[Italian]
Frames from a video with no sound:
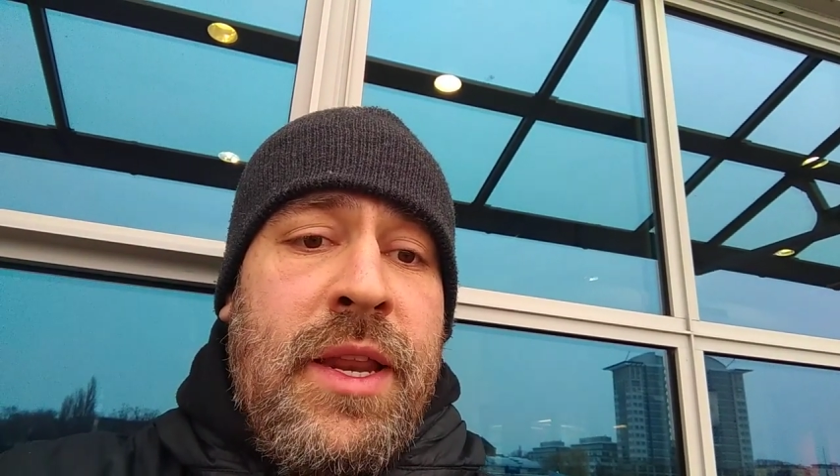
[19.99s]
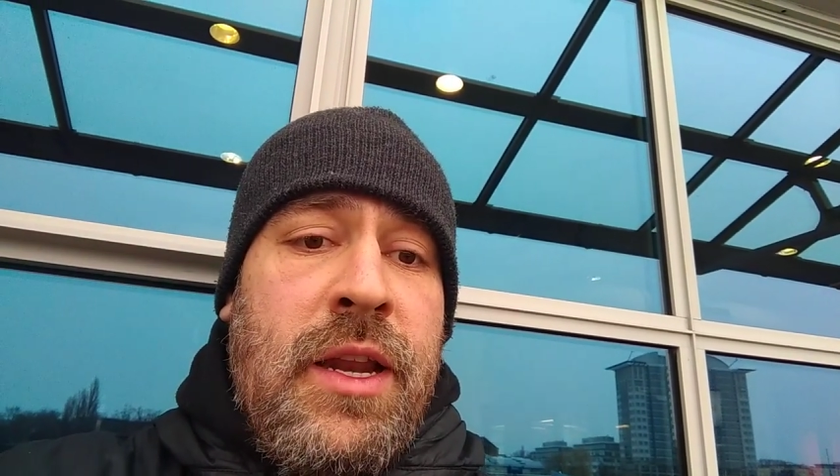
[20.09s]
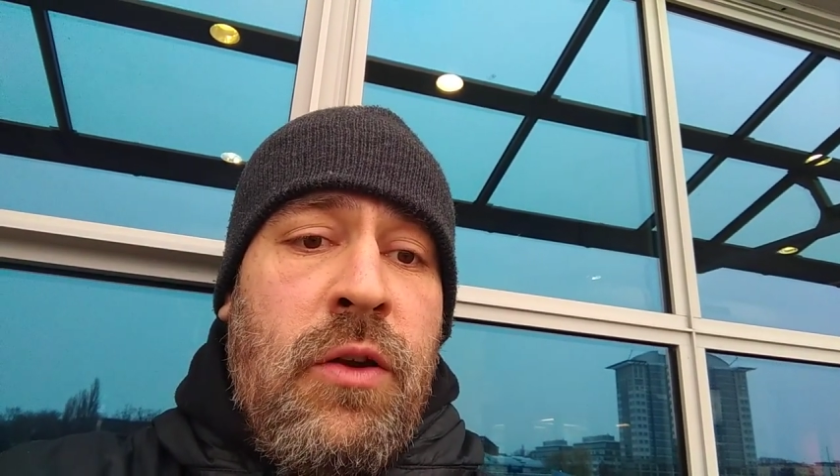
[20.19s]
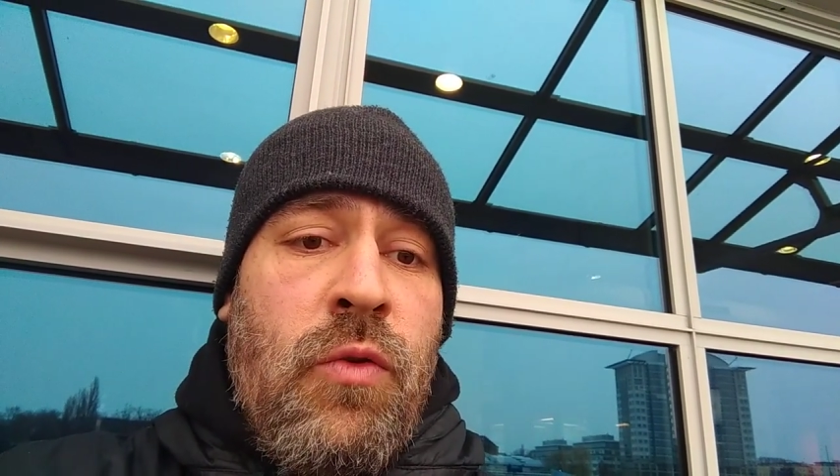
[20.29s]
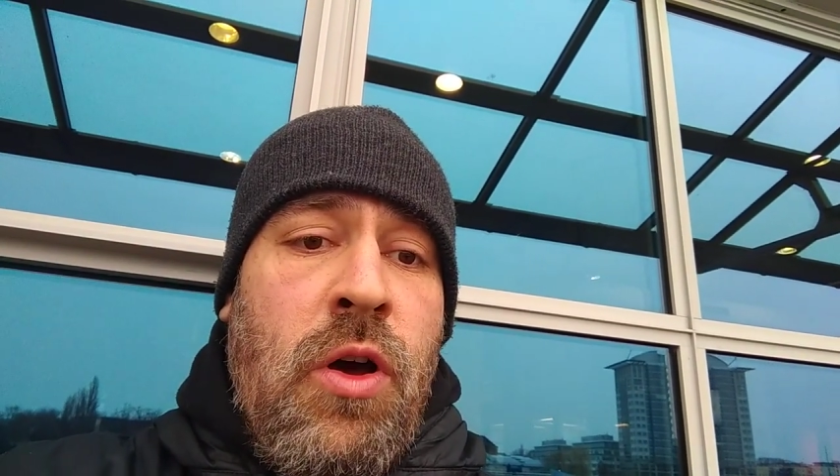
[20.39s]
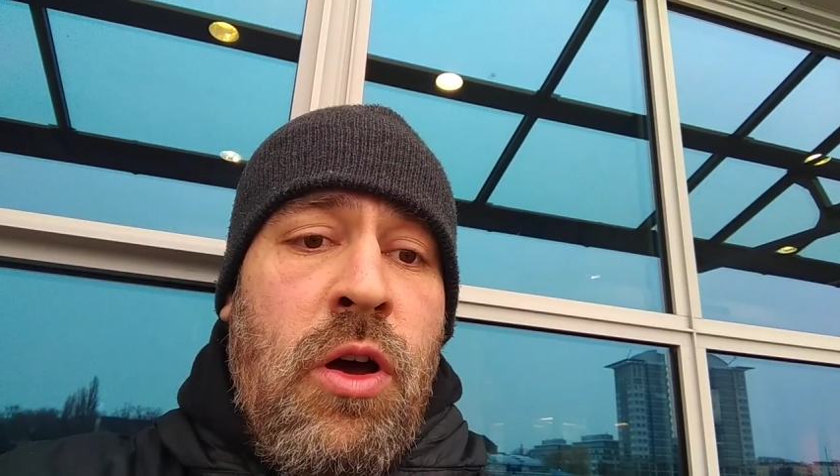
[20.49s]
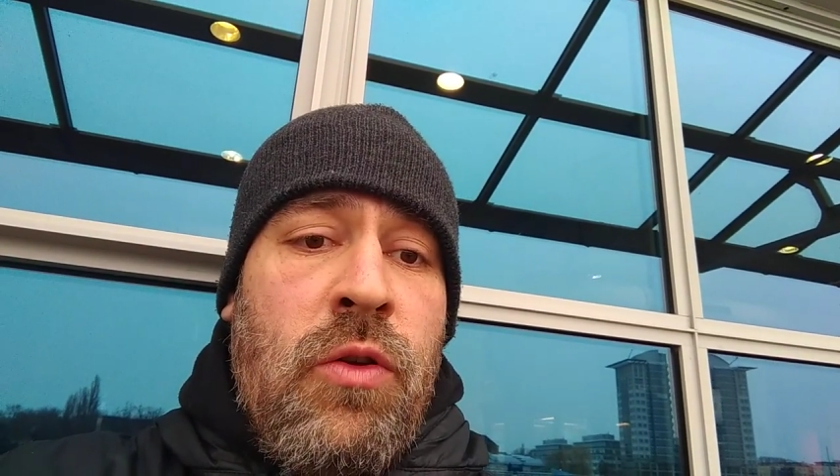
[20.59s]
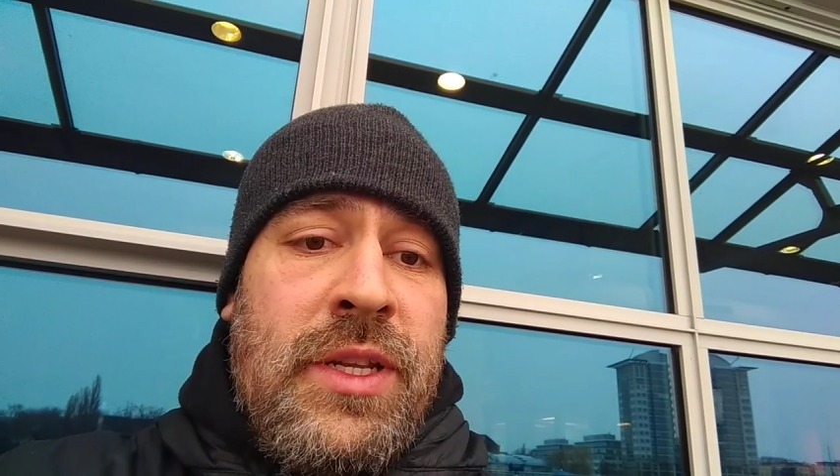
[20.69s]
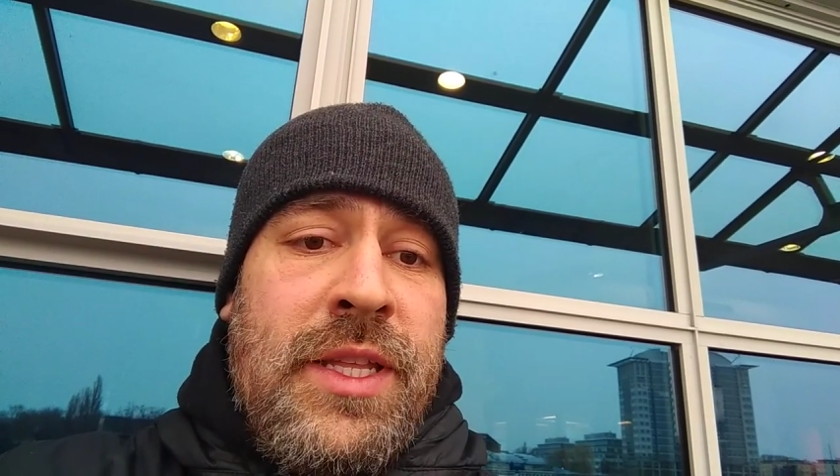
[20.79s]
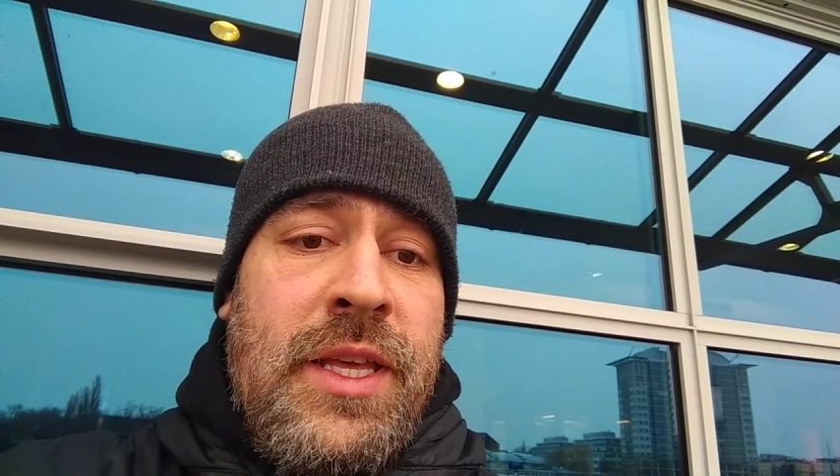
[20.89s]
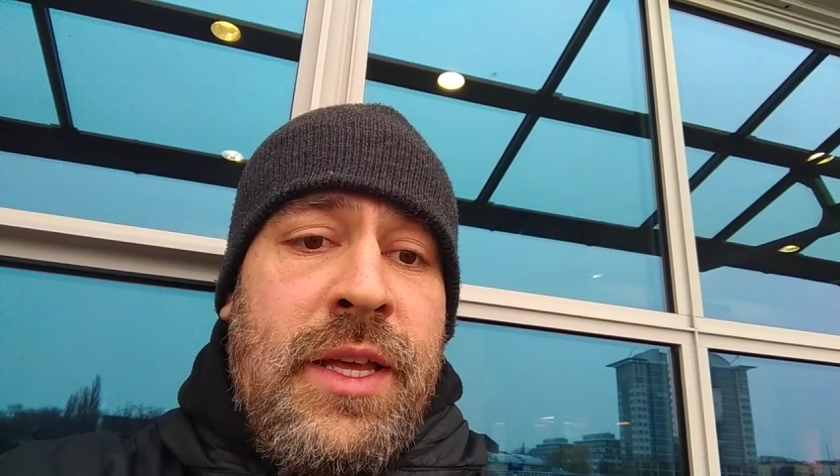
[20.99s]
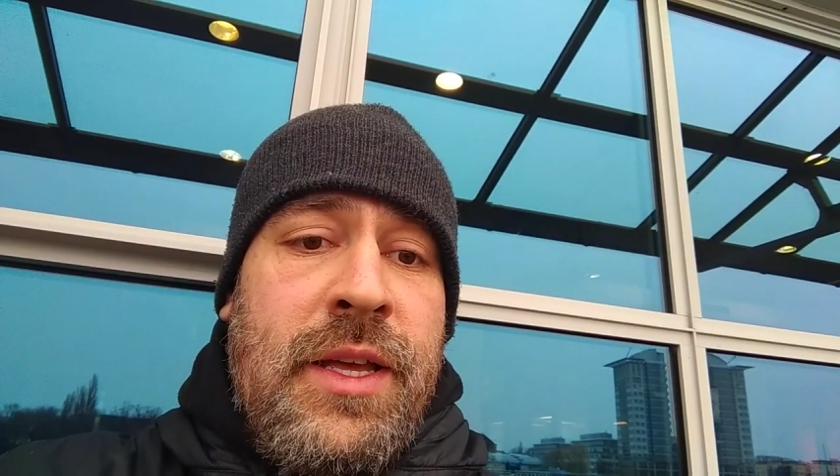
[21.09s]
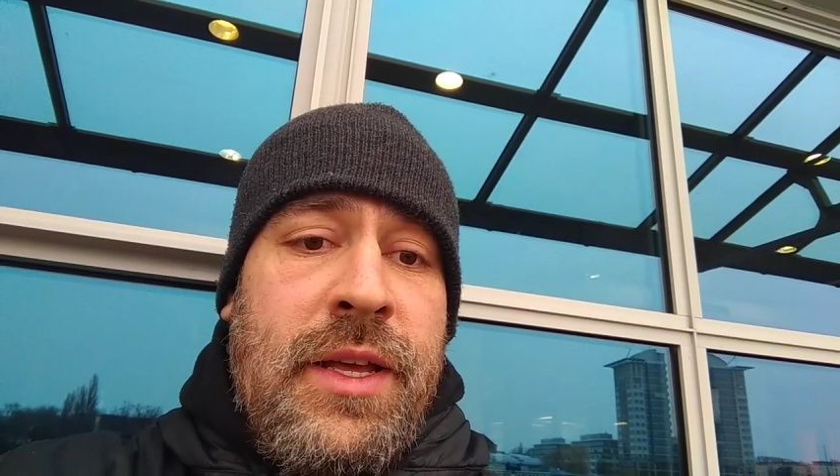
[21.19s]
il ruolo di